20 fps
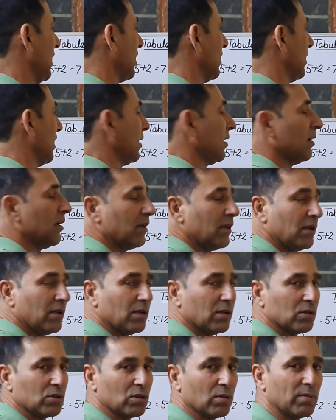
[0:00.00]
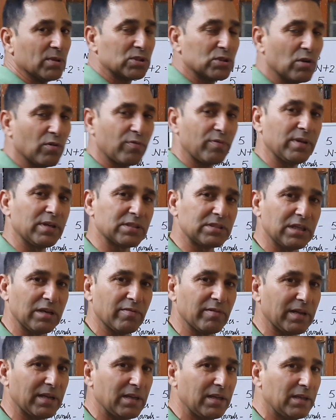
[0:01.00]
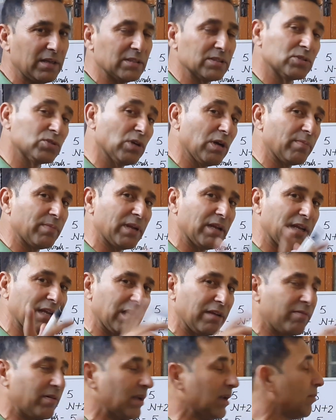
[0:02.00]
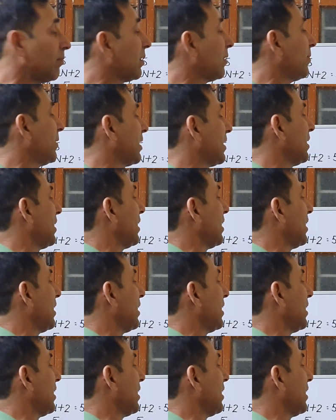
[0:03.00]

लिखना तो बच्चों फिर से वही जो हमने इवन नंबर में